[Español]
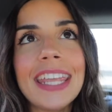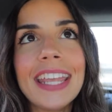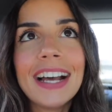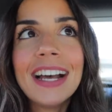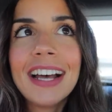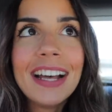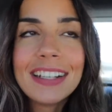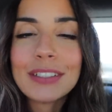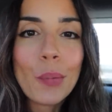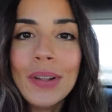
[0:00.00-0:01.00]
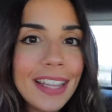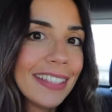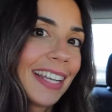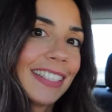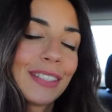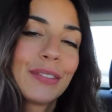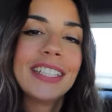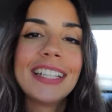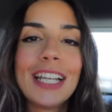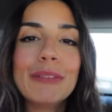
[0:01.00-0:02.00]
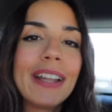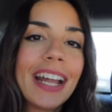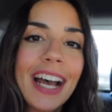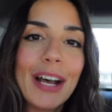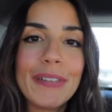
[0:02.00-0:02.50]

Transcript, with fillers: ya cuenta atrás, cuenta atrás para,